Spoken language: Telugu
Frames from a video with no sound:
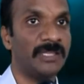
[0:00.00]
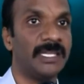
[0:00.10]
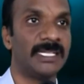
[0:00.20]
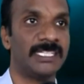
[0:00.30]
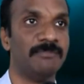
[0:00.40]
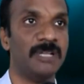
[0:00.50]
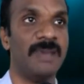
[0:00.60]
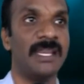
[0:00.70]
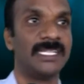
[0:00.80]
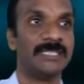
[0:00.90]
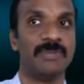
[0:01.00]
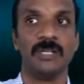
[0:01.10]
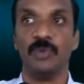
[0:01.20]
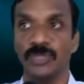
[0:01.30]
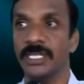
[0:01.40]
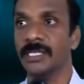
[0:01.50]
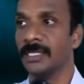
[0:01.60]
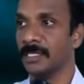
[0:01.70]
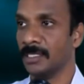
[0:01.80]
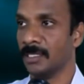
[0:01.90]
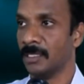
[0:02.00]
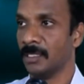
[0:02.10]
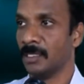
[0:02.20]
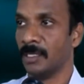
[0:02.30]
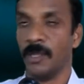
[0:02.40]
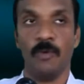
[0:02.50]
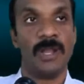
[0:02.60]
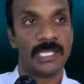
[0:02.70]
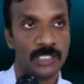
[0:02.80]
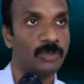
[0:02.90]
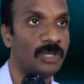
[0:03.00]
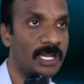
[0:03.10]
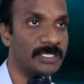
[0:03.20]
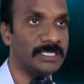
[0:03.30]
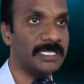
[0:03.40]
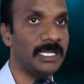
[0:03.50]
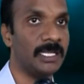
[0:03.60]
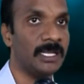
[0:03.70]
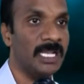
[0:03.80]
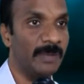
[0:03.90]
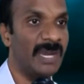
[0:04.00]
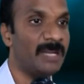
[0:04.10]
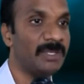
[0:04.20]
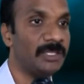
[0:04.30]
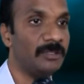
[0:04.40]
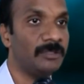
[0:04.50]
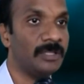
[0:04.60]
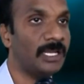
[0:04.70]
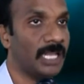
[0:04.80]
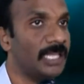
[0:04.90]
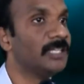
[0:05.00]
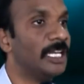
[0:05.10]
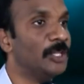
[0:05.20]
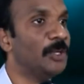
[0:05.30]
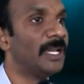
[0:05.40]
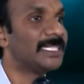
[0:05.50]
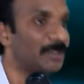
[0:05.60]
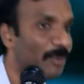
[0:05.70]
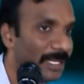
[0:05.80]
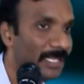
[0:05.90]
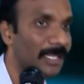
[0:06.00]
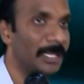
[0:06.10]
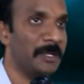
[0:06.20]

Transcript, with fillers: భర్త రక్షణ పడి భార్య రక్షణ పడకపోతే వాళ్ళ రక్షణ కొరకు ఆలోచించాలి భార్య భర్తలు అనగా తల్లిదండ్రులు రక్షణ పడి